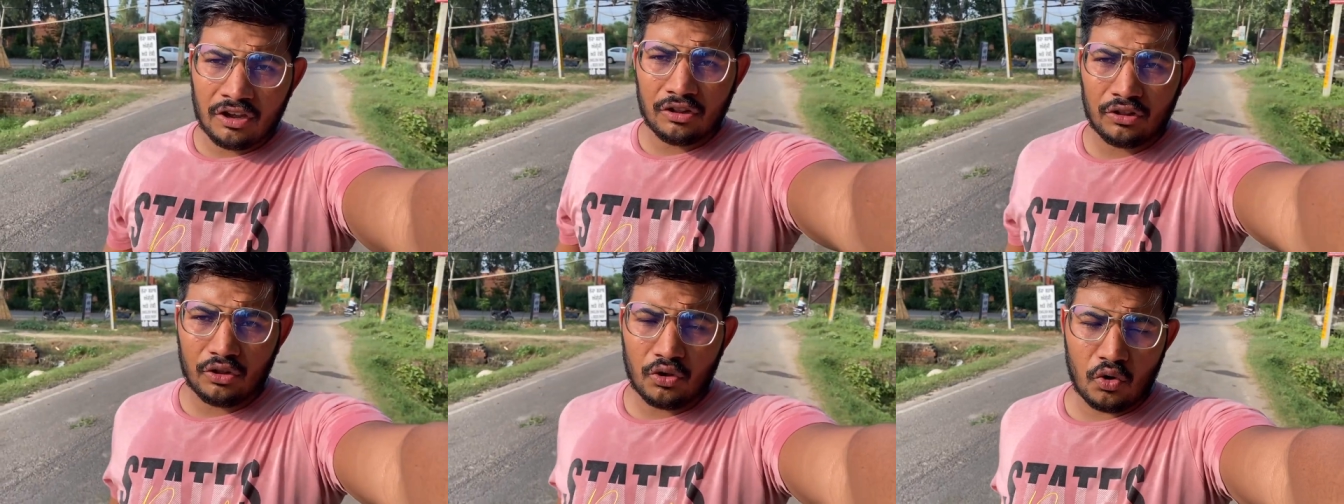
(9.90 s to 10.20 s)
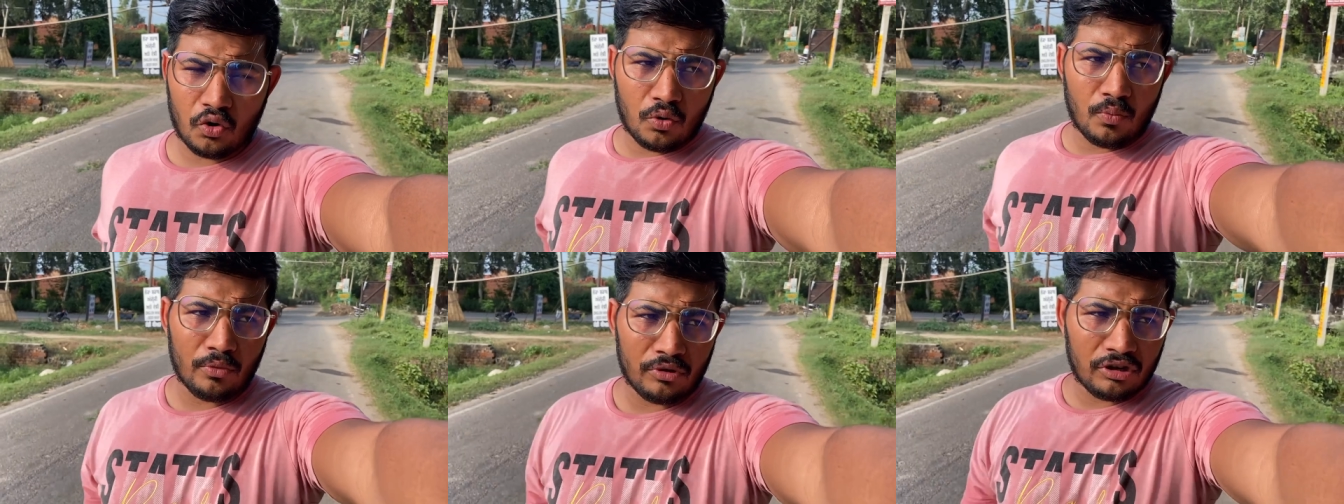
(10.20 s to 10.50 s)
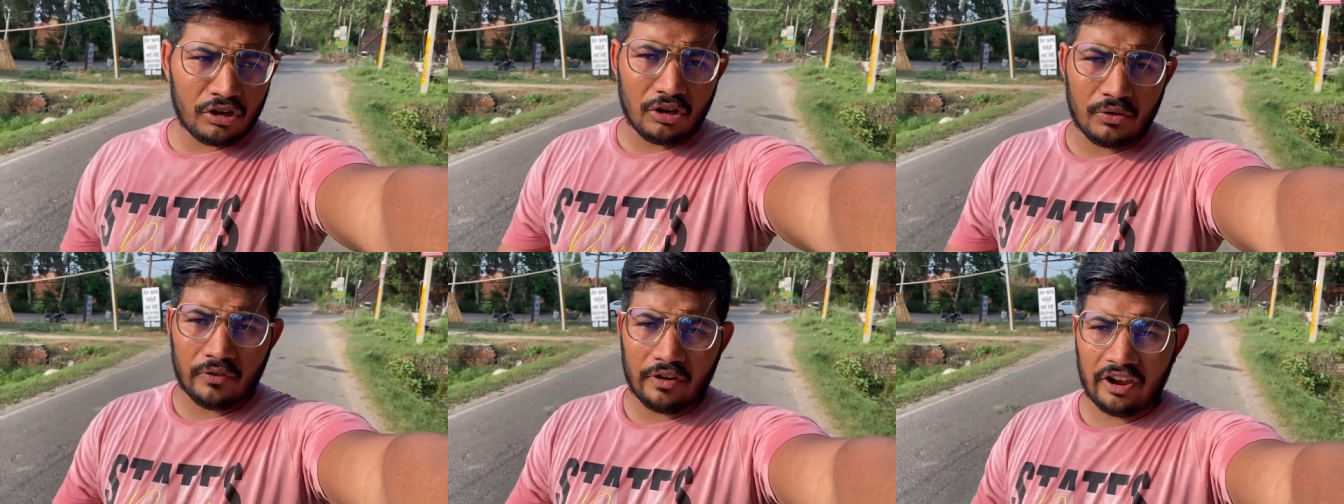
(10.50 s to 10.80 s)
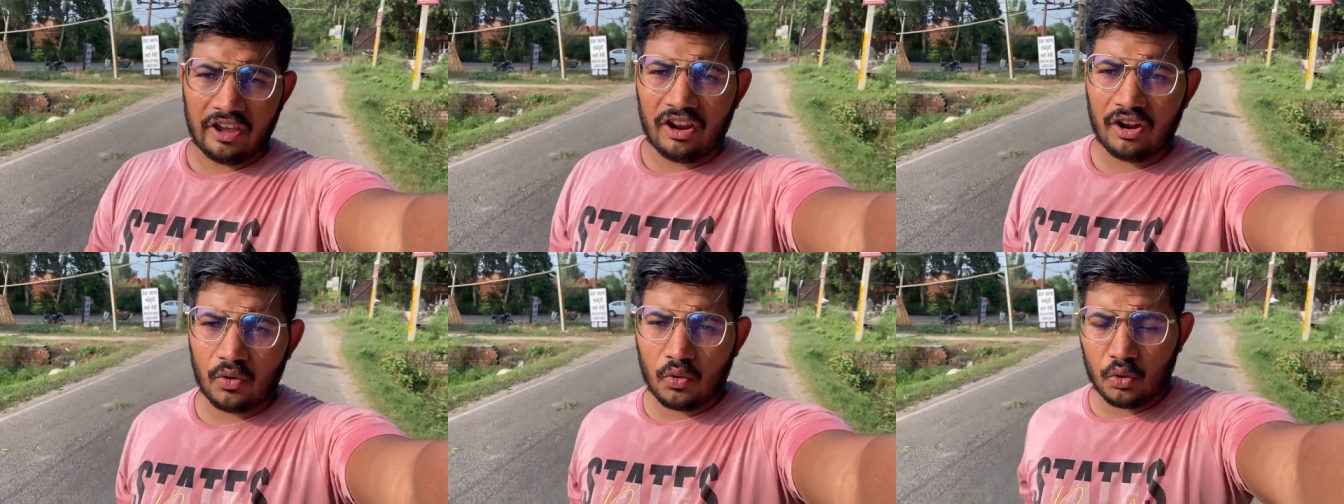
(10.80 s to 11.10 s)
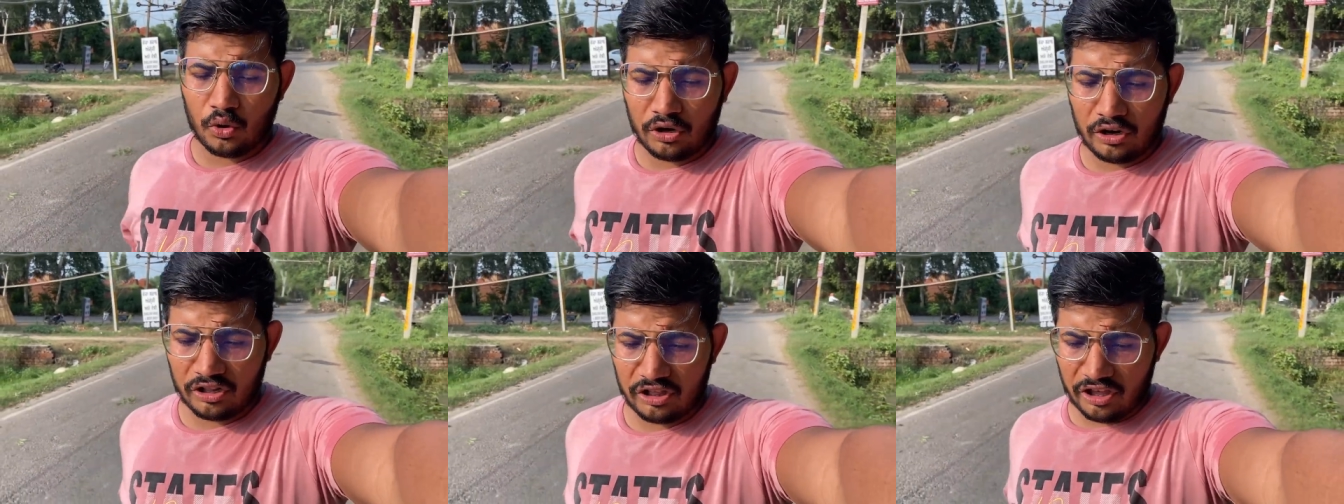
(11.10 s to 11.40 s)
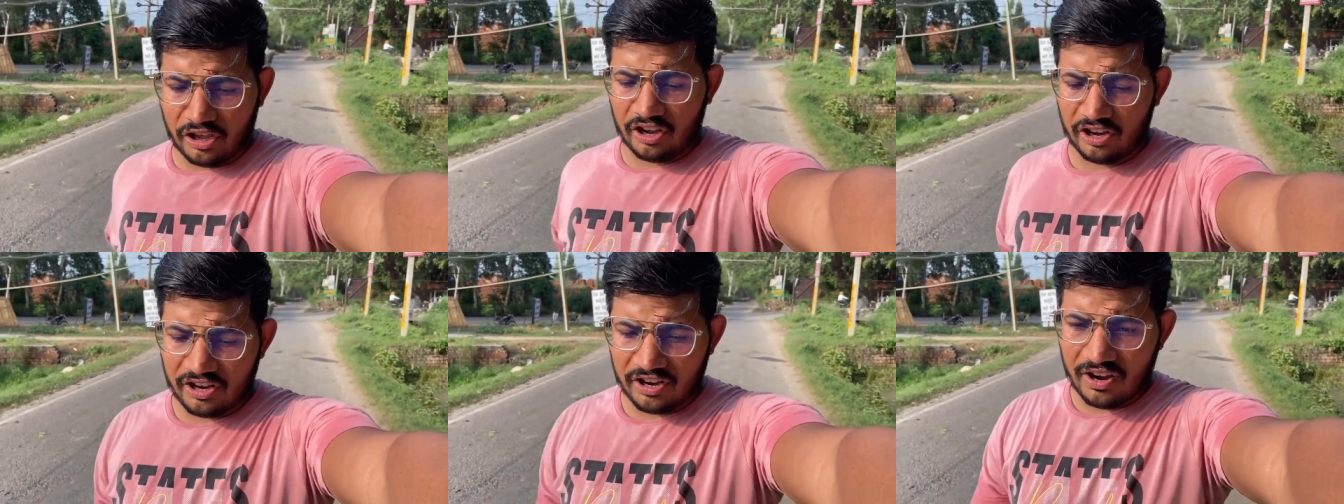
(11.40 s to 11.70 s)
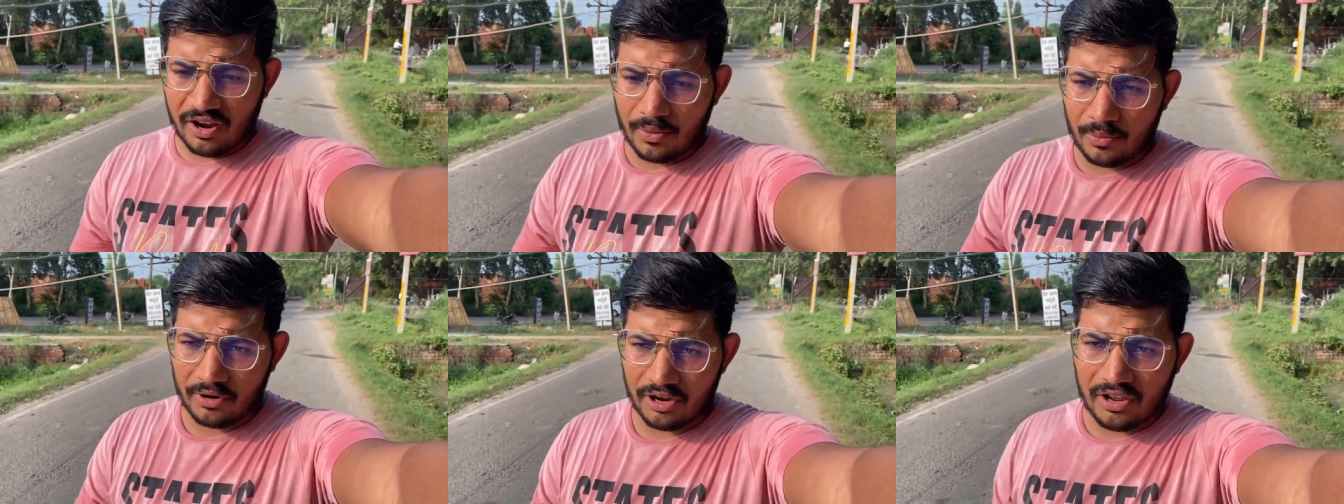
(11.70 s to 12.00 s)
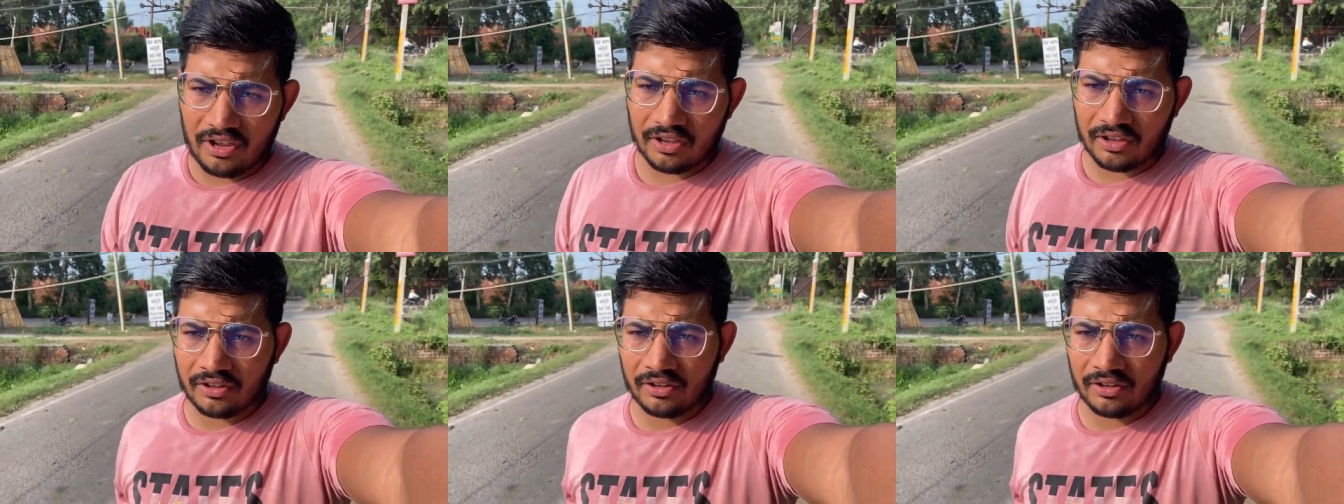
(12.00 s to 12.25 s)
तो मशीन वगैरह खोल के देख लिए हमने